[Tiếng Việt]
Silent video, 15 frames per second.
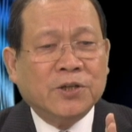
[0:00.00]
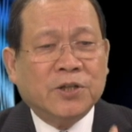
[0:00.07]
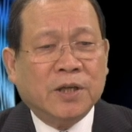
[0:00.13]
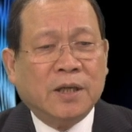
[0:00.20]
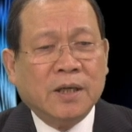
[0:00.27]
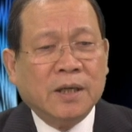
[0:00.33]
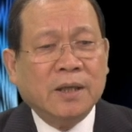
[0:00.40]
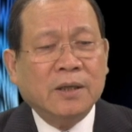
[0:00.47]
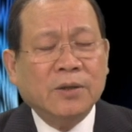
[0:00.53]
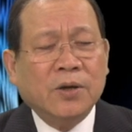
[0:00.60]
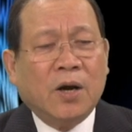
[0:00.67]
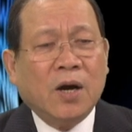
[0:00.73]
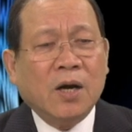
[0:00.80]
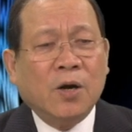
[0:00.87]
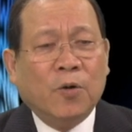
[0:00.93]
sự
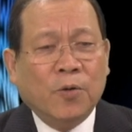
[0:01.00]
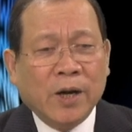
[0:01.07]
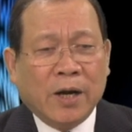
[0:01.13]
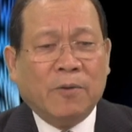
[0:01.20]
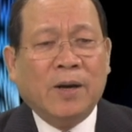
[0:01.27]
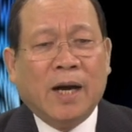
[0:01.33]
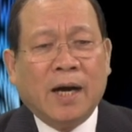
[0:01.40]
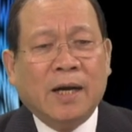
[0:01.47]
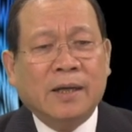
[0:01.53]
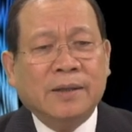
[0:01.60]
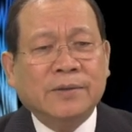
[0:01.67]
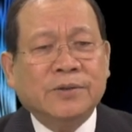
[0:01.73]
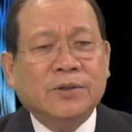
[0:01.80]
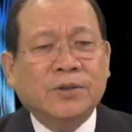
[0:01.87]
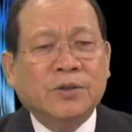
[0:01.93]
nó hữu hiệu hơn
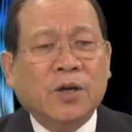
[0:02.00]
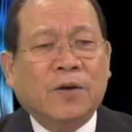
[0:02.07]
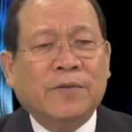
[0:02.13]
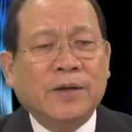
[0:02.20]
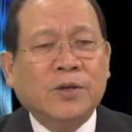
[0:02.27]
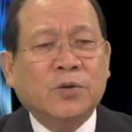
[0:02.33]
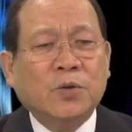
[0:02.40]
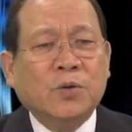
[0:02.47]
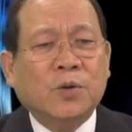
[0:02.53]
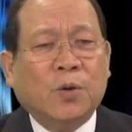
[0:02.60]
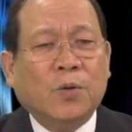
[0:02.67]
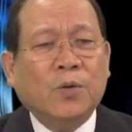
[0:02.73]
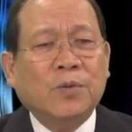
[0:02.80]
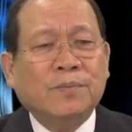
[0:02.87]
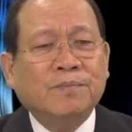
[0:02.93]
so với cái thuốc
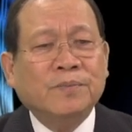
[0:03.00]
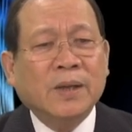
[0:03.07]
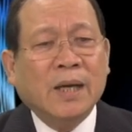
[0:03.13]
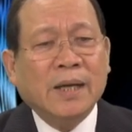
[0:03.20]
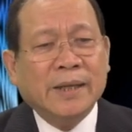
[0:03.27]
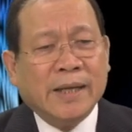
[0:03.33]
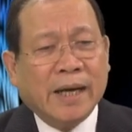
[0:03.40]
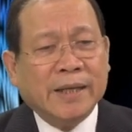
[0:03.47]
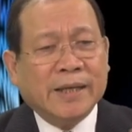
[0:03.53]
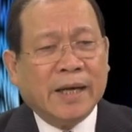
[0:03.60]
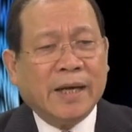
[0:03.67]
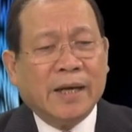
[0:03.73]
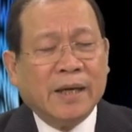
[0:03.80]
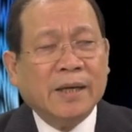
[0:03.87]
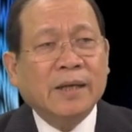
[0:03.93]
cũ. Vậy
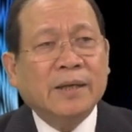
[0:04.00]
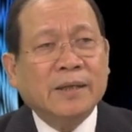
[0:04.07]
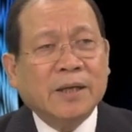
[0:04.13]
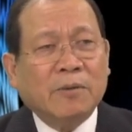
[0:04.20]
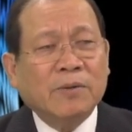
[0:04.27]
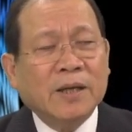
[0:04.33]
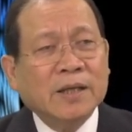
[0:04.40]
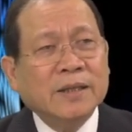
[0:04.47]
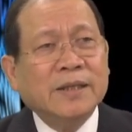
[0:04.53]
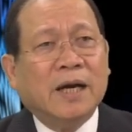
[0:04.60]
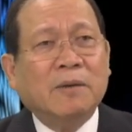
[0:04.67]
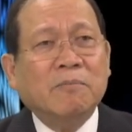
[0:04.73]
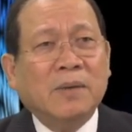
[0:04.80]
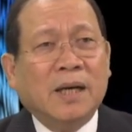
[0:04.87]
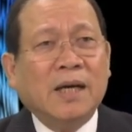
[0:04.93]
thì trong cái hướng
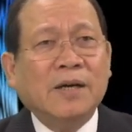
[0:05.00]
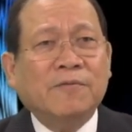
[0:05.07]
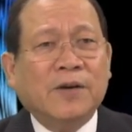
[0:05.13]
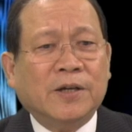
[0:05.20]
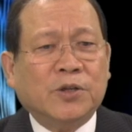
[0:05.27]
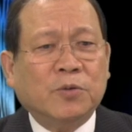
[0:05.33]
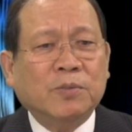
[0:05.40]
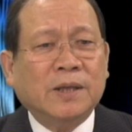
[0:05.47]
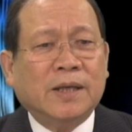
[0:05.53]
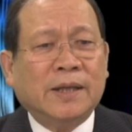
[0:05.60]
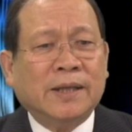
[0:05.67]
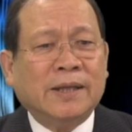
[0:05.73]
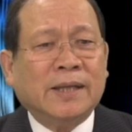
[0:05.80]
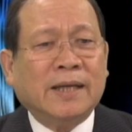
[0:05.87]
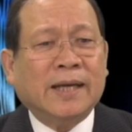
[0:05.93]
dẫn mới về chủng ngừa
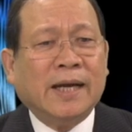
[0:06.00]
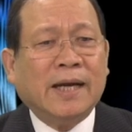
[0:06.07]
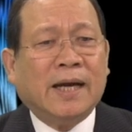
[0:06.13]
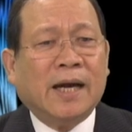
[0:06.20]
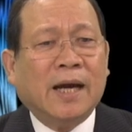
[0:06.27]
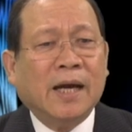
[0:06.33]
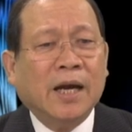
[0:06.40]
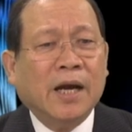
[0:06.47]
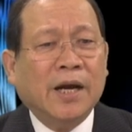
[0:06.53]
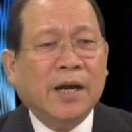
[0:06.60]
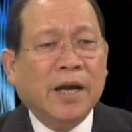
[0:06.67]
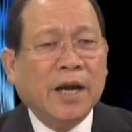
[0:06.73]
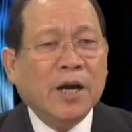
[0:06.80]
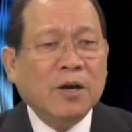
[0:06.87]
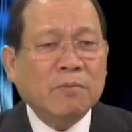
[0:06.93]
người ta thấy là
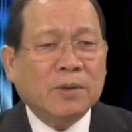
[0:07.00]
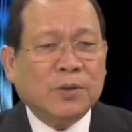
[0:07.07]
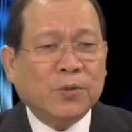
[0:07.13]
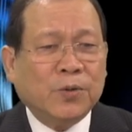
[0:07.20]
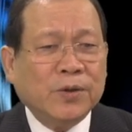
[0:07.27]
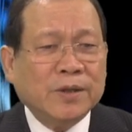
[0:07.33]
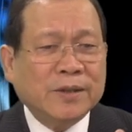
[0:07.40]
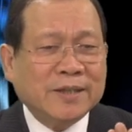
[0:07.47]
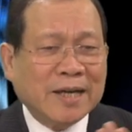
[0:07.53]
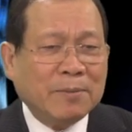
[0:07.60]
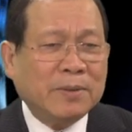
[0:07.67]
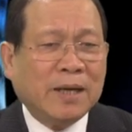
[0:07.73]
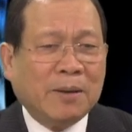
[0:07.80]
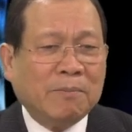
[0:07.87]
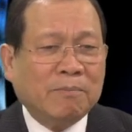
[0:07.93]
nếu mà tuổi
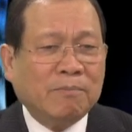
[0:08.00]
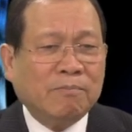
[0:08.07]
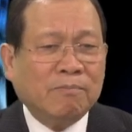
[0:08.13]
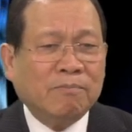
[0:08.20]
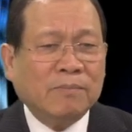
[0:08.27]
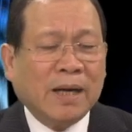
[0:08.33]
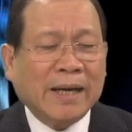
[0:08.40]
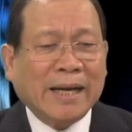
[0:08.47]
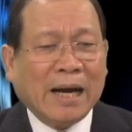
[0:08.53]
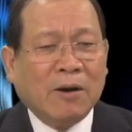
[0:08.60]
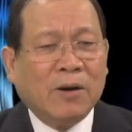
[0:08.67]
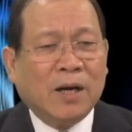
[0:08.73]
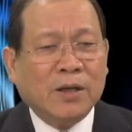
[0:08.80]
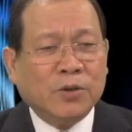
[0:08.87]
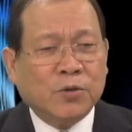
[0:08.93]
65 hay cao
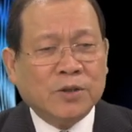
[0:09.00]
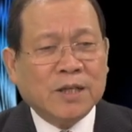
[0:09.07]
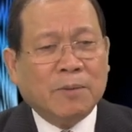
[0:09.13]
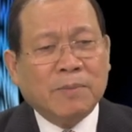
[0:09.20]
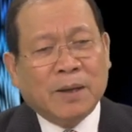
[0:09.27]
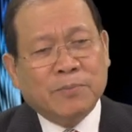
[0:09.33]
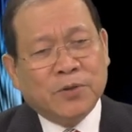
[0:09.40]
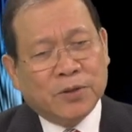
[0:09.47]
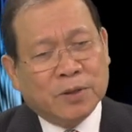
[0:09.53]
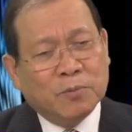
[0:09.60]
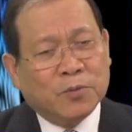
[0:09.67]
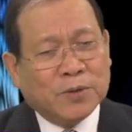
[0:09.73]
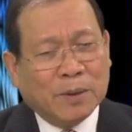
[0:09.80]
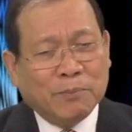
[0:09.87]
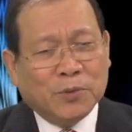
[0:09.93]
hơn tuổi 65 cho tới
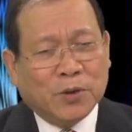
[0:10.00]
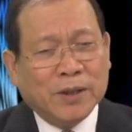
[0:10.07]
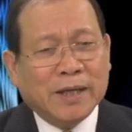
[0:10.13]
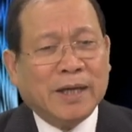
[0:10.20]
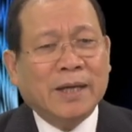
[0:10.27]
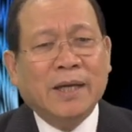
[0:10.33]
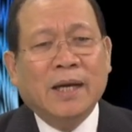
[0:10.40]
100 tuổi đi